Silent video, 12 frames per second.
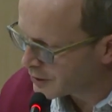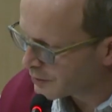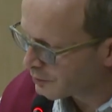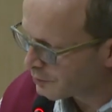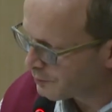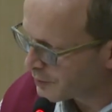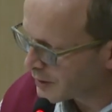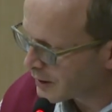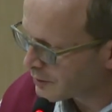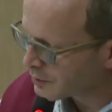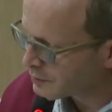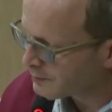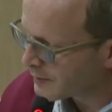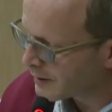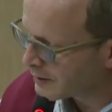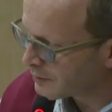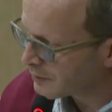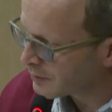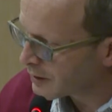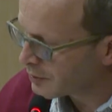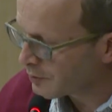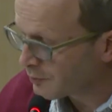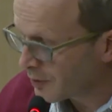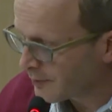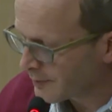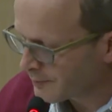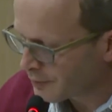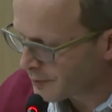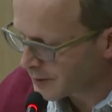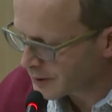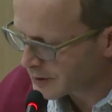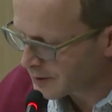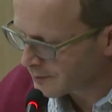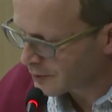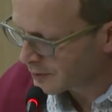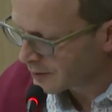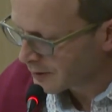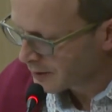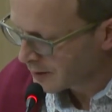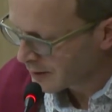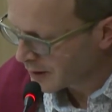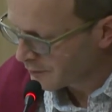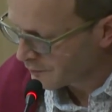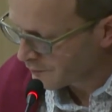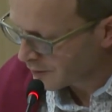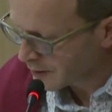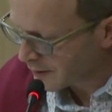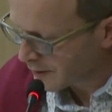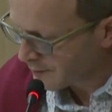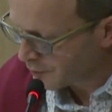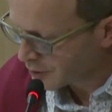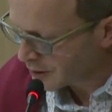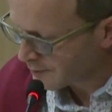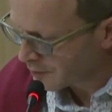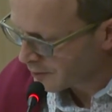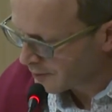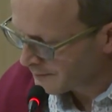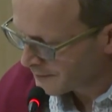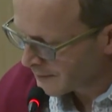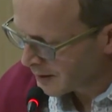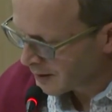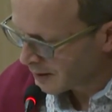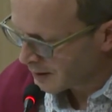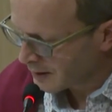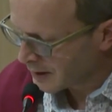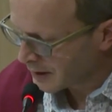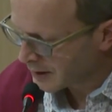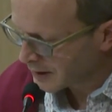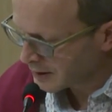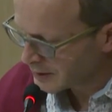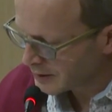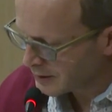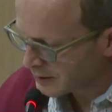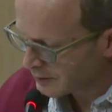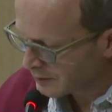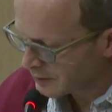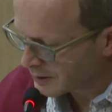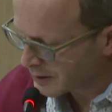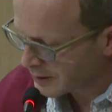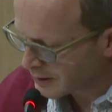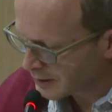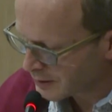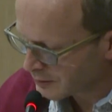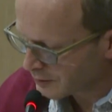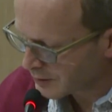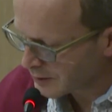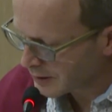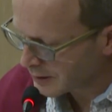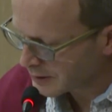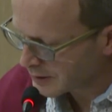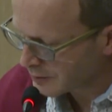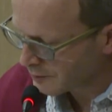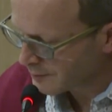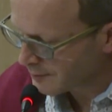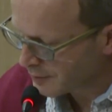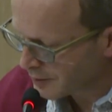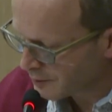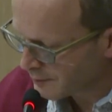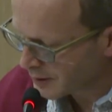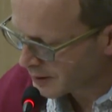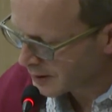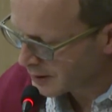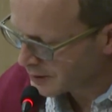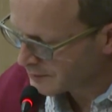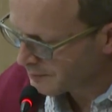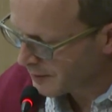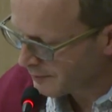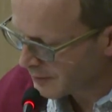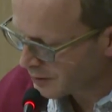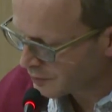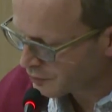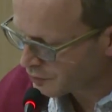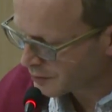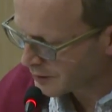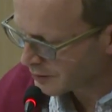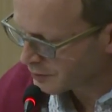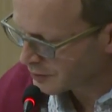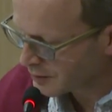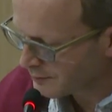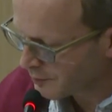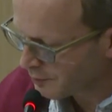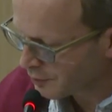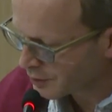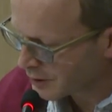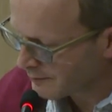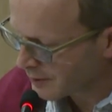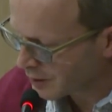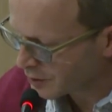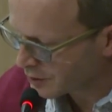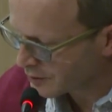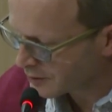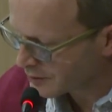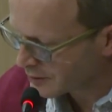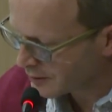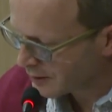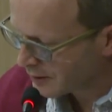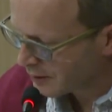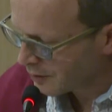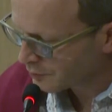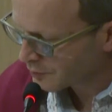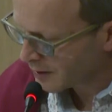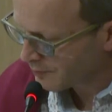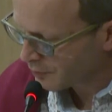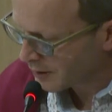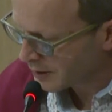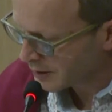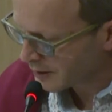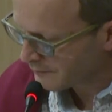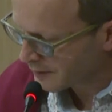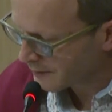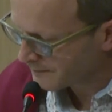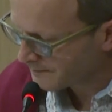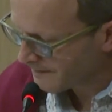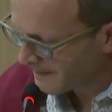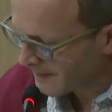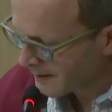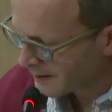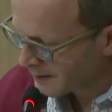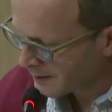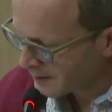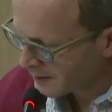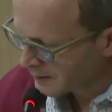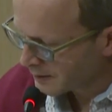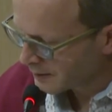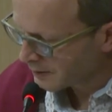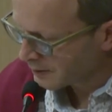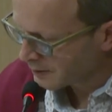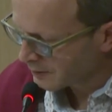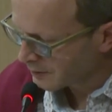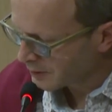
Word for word: depuis quelques semaines, quelques mois même plus précisément, et nous devons y travailler prochainement. Et les crédits euh, qui ont été inscrits au BP 2015 permettent de soutenir ce type de projet d'émergence, en tout cas pour l'année qui vient. Euh,